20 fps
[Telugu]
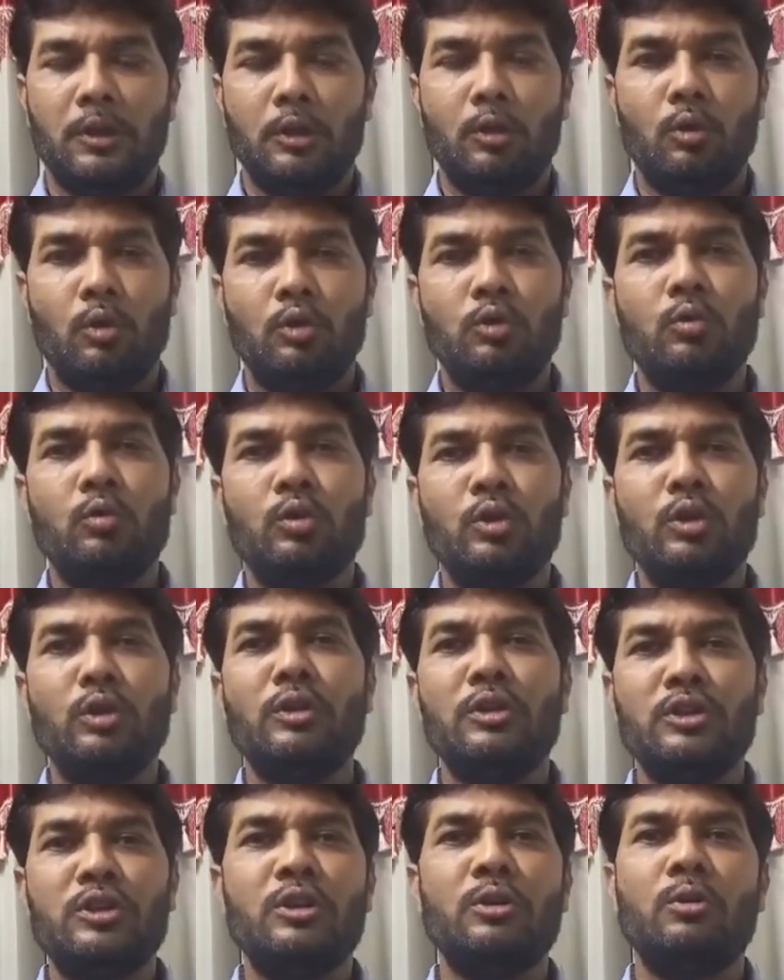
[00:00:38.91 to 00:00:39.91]
ఈరోజు
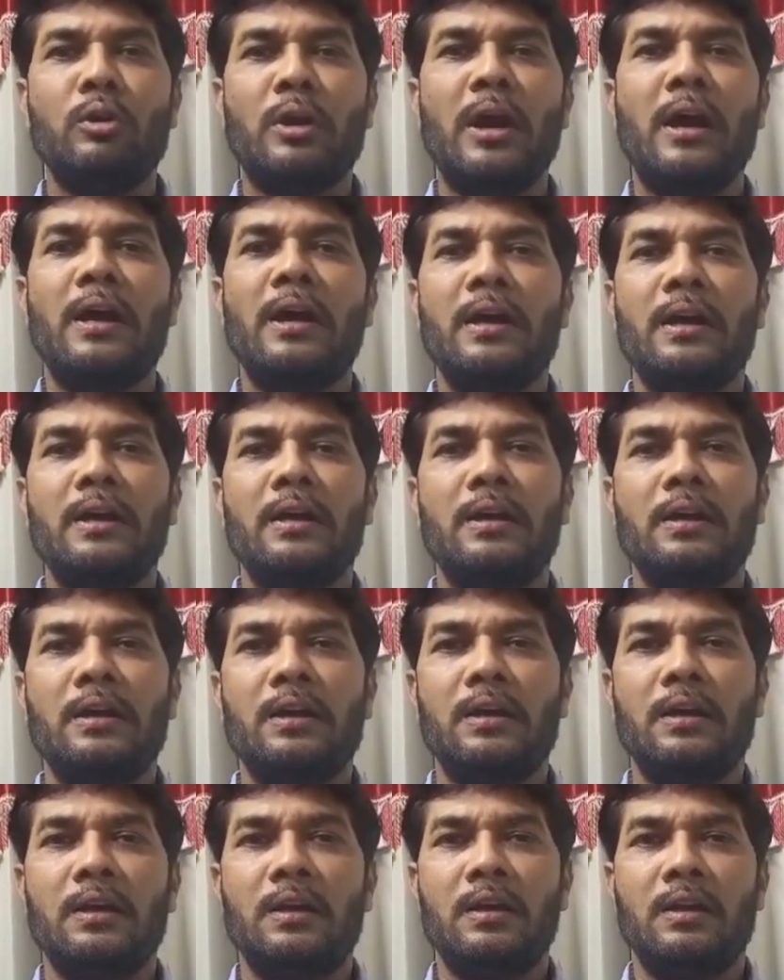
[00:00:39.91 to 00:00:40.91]
ఉదయం నుంచి కూడా
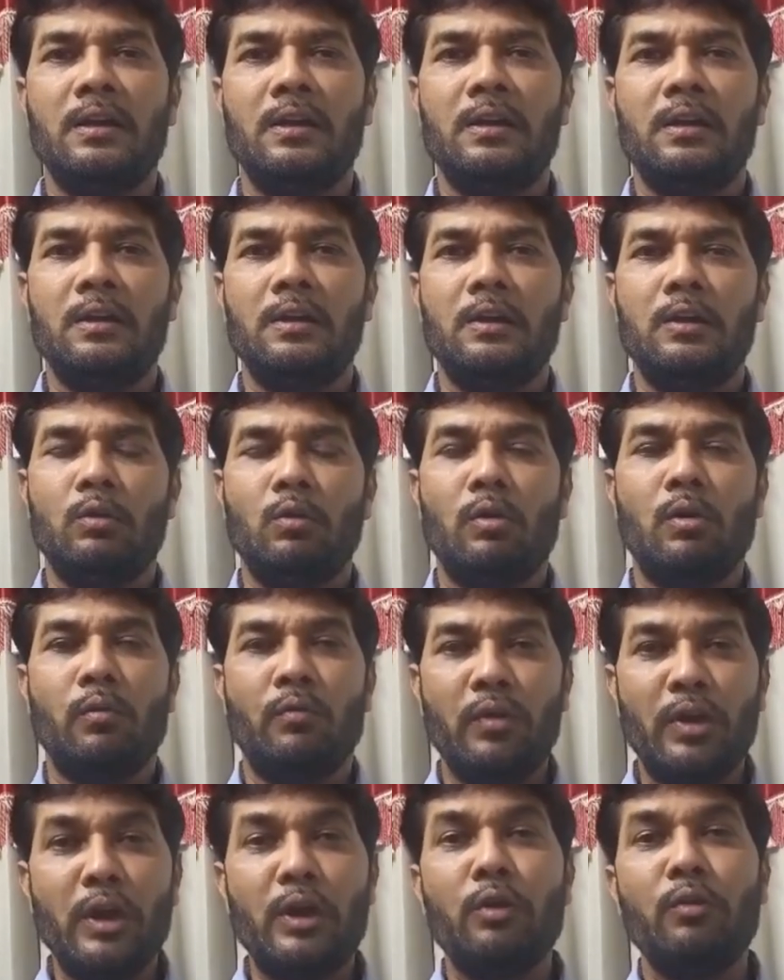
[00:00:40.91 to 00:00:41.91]
ఒక
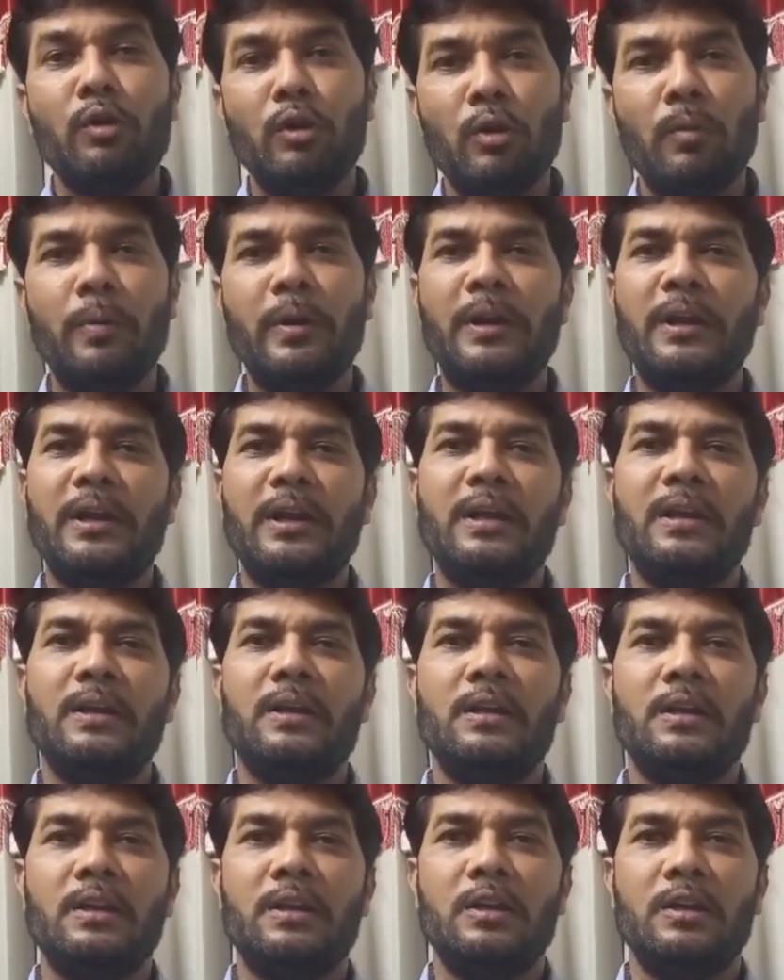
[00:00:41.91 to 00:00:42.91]
ఫేక్ వీడియో పెట్టి
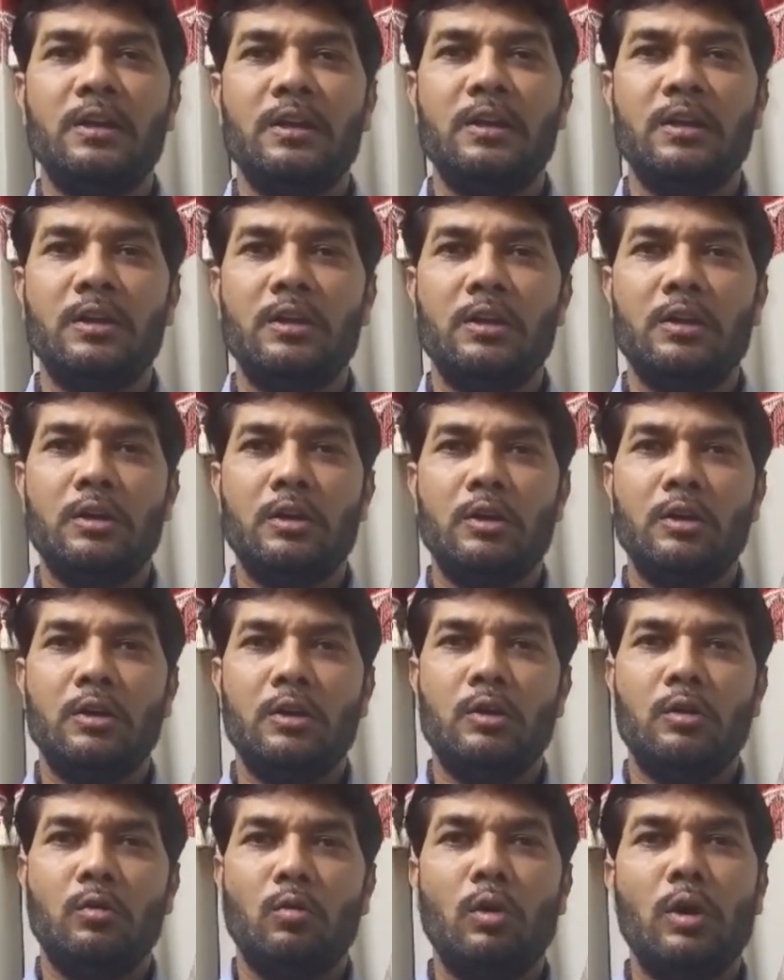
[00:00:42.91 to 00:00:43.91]

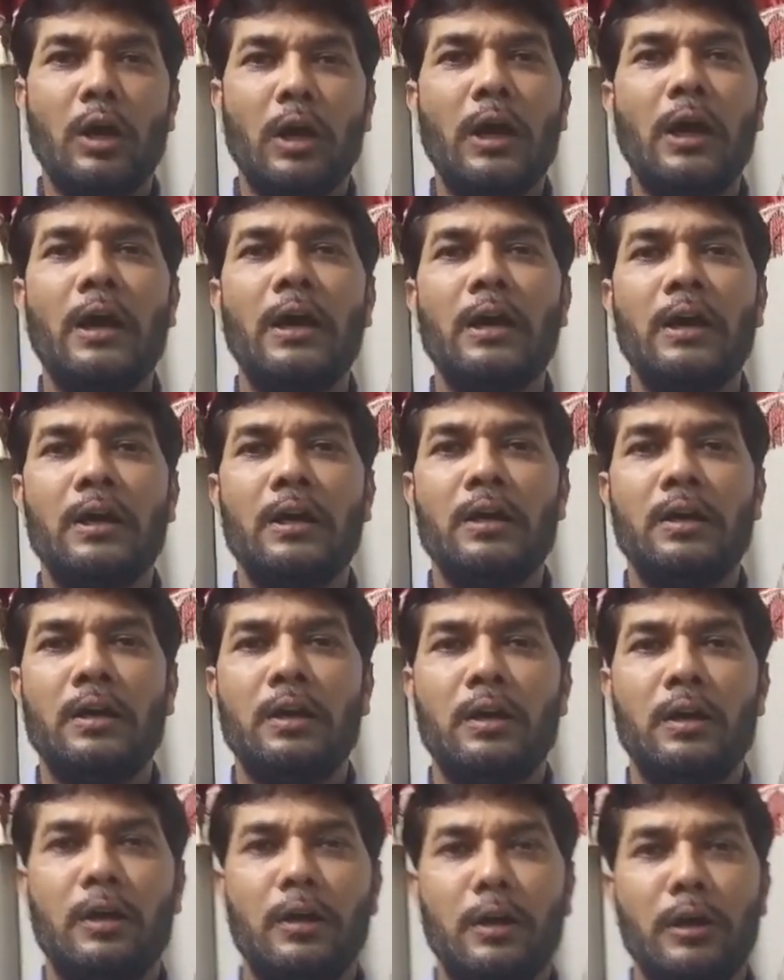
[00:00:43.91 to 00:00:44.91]
ఒక
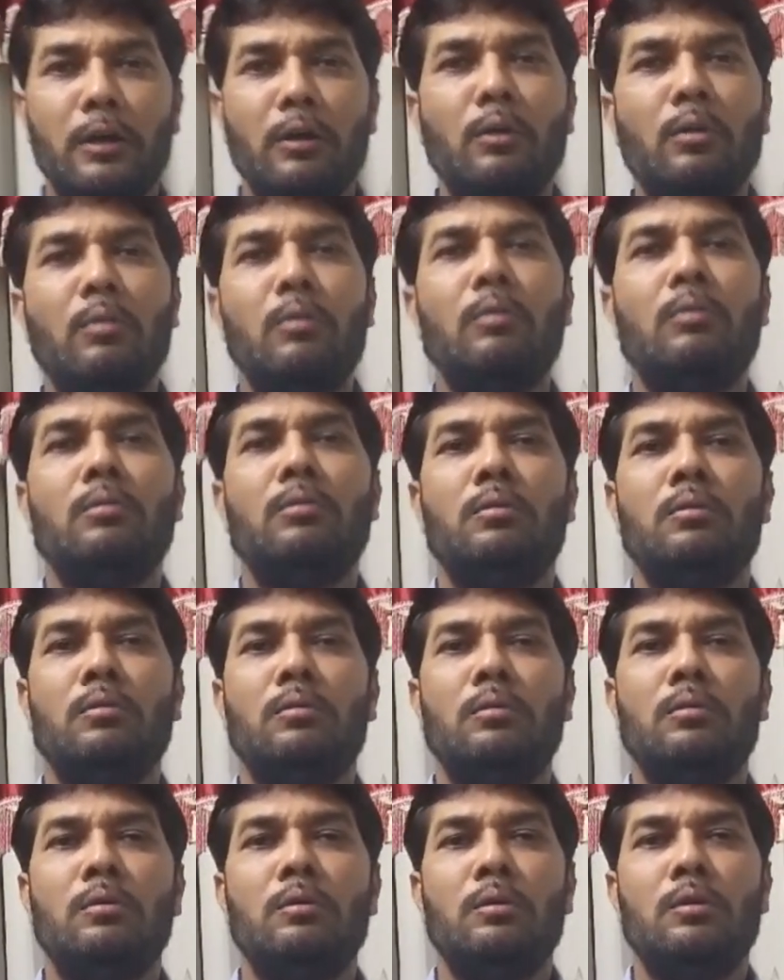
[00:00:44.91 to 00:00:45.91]
రెండు
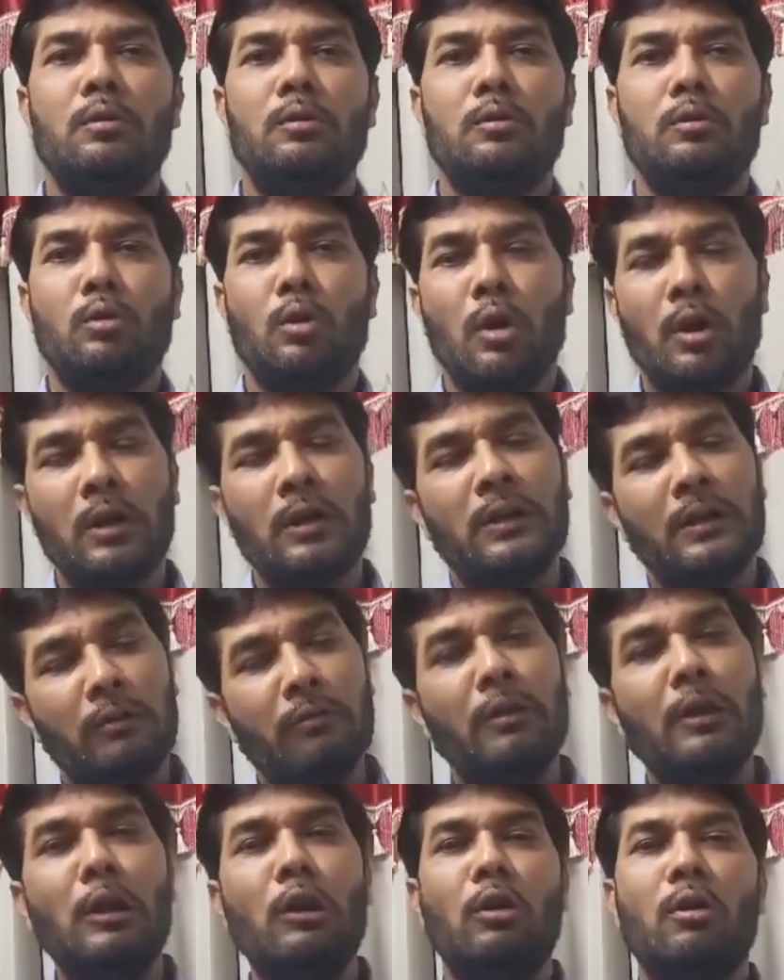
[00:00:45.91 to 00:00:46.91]
తోక
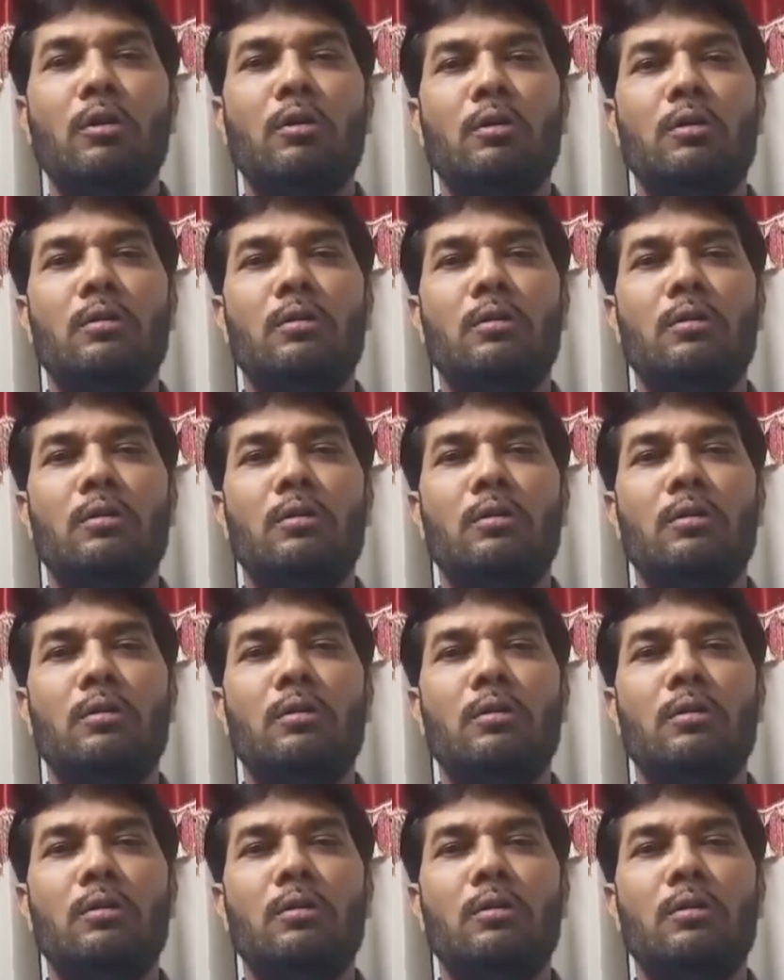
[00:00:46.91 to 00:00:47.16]
టీవీల్లో